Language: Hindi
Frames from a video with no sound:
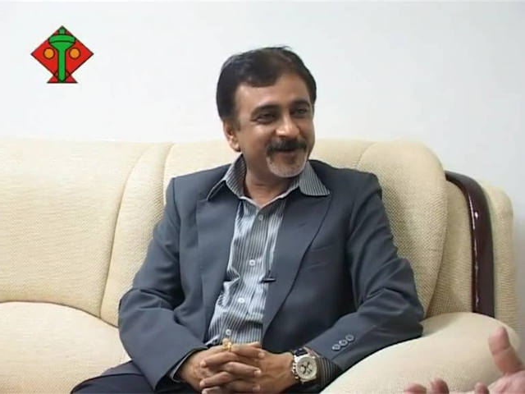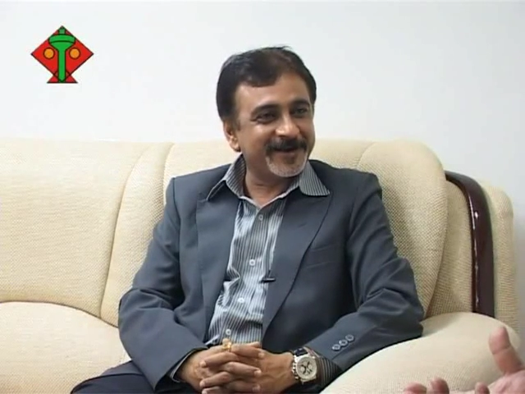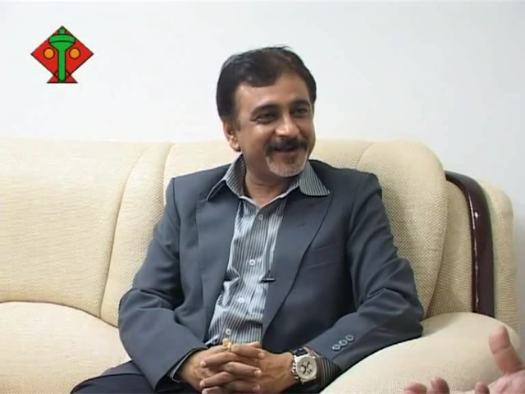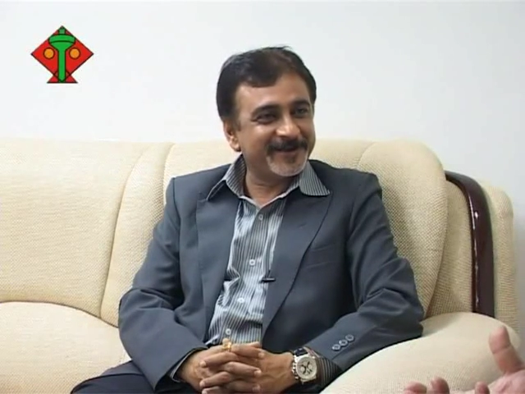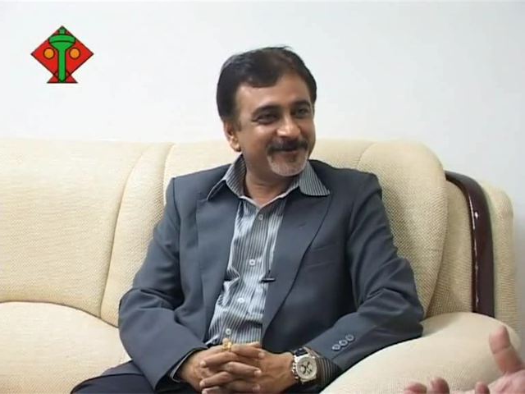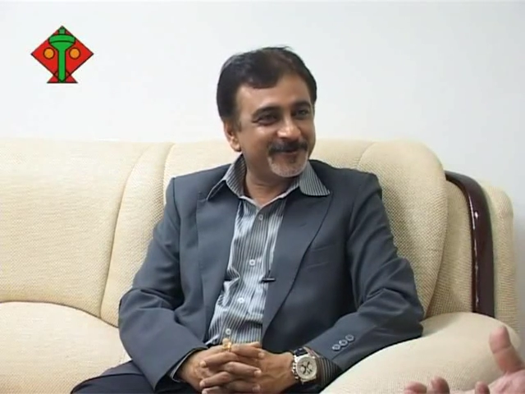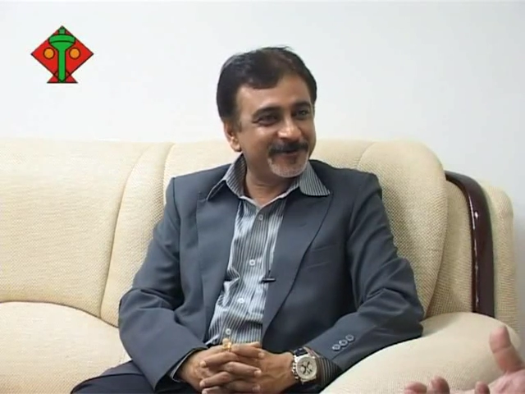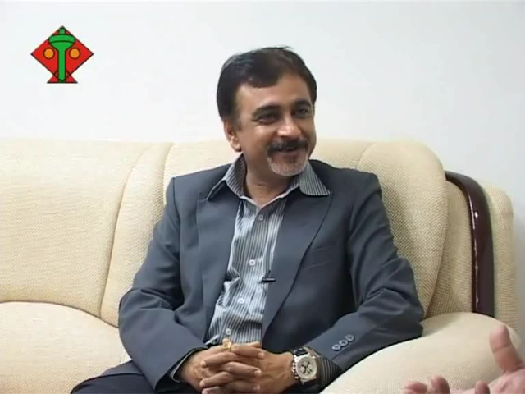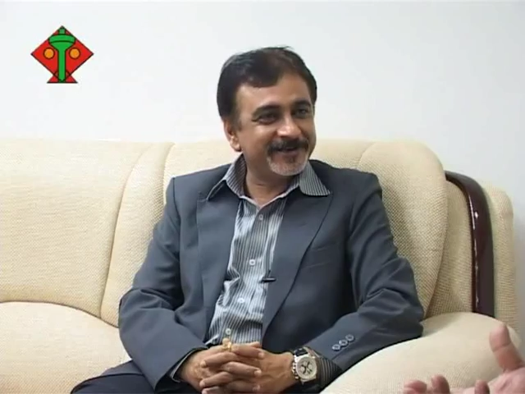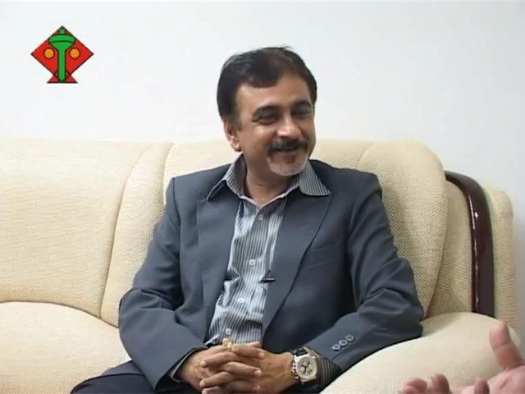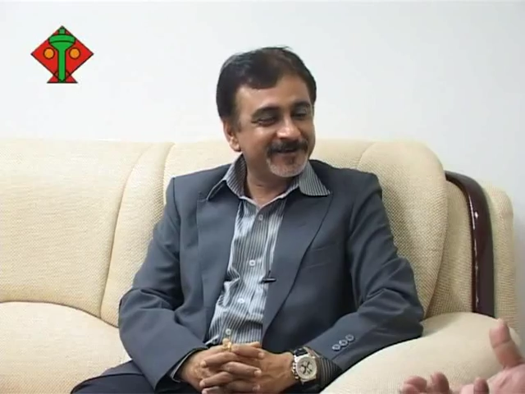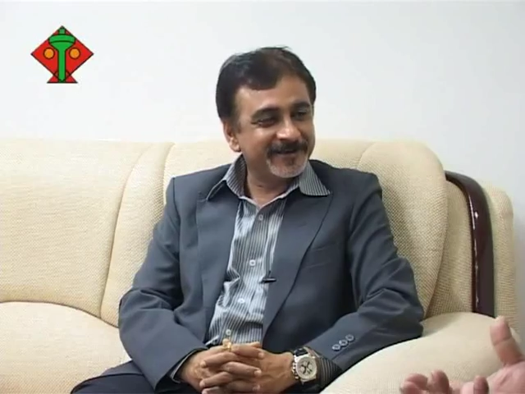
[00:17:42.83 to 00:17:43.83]
पार्टी को
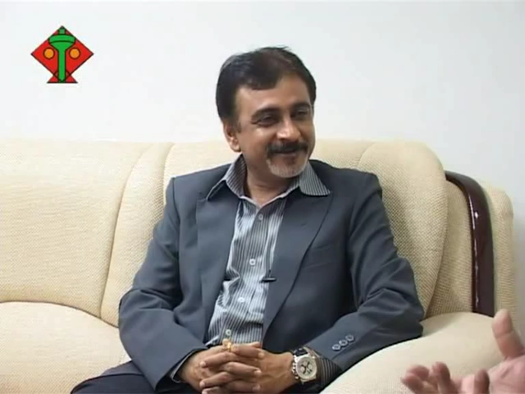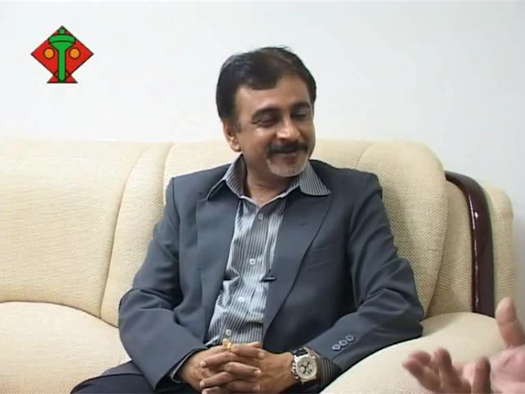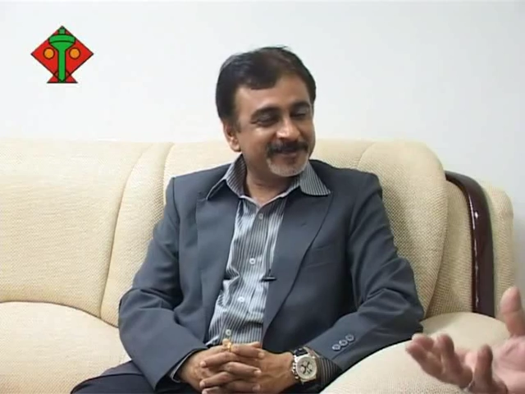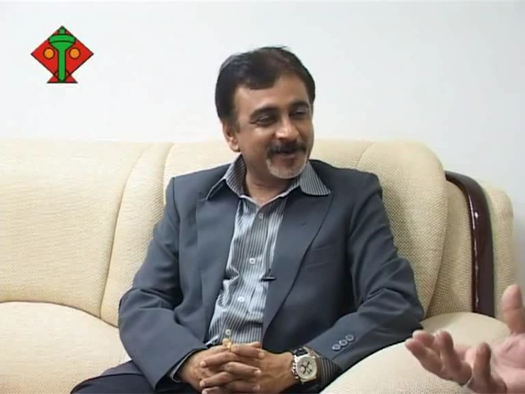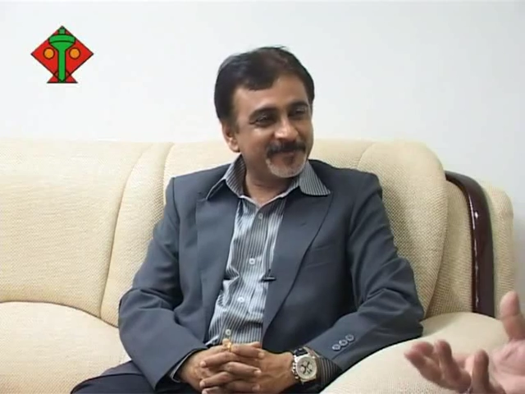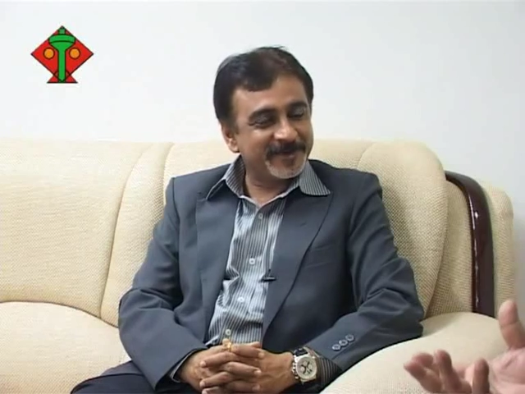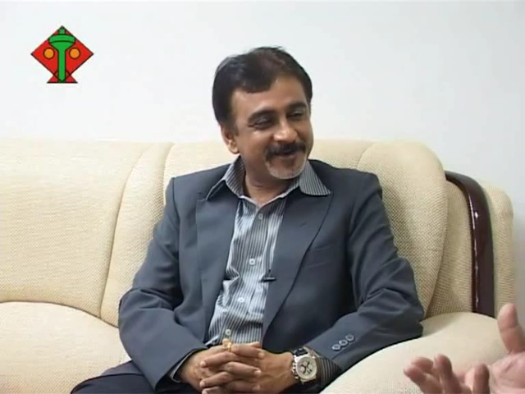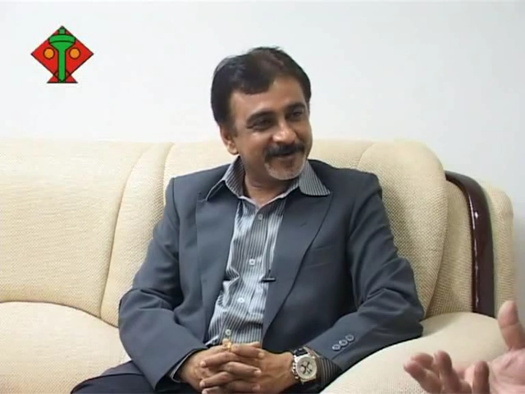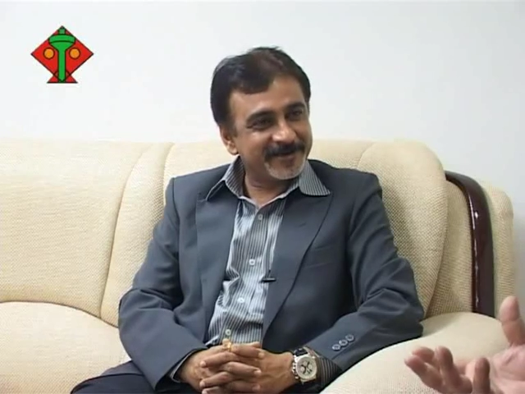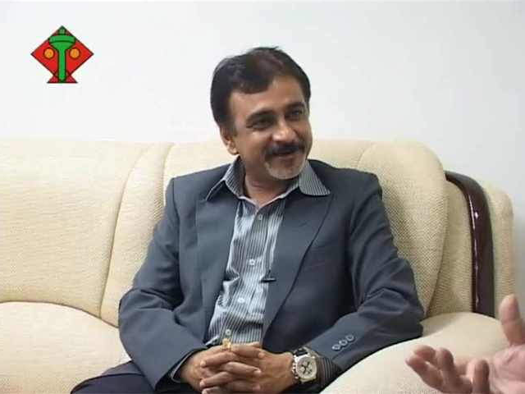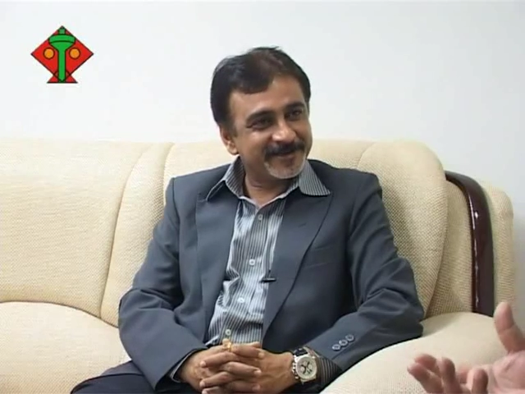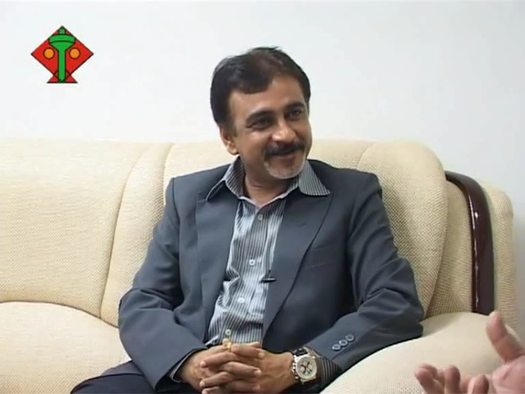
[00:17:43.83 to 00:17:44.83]
ही सामने
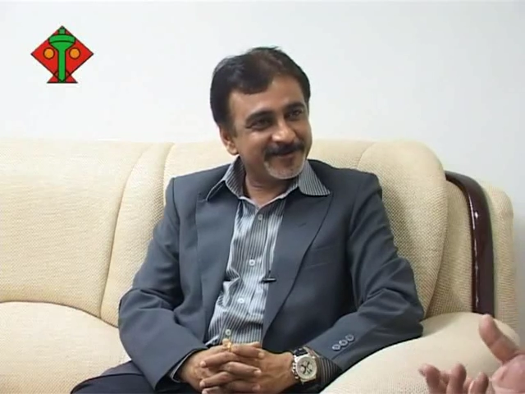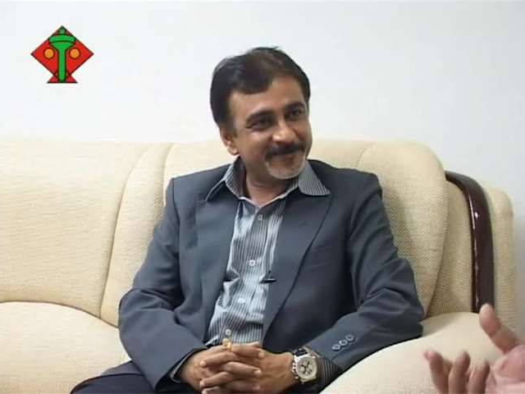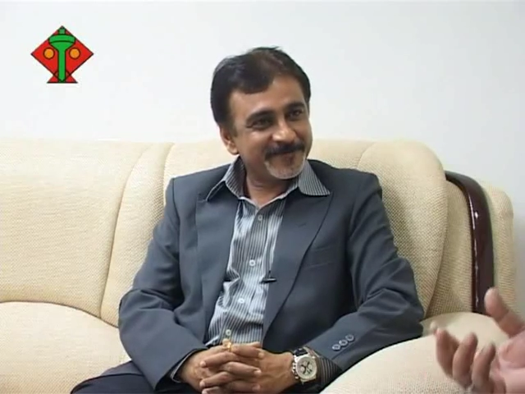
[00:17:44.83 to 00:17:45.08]
रख लिया लेकिन था।